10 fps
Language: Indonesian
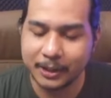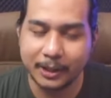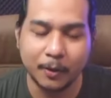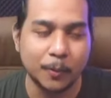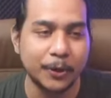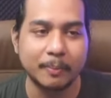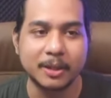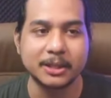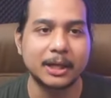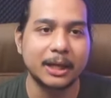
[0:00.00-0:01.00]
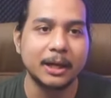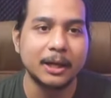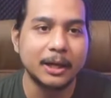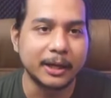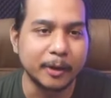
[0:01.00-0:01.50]
Ada ngomongin masalah
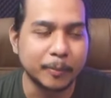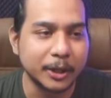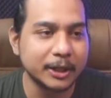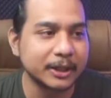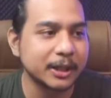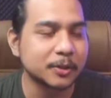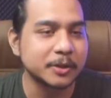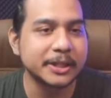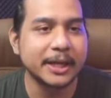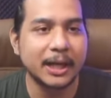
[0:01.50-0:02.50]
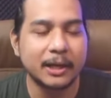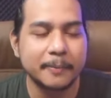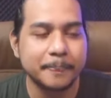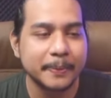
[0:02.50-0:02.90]
geopolitik, sosial